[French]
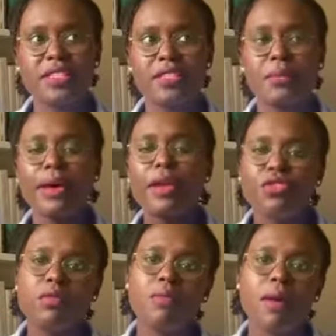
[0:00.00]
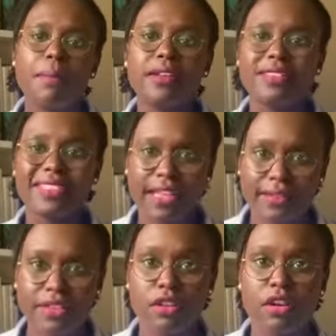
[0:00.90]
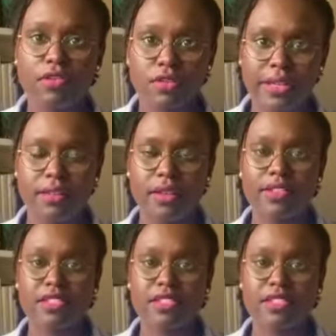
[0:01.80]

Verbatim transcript: ce n'est pas uniquement par le travail de leurs fondateurs,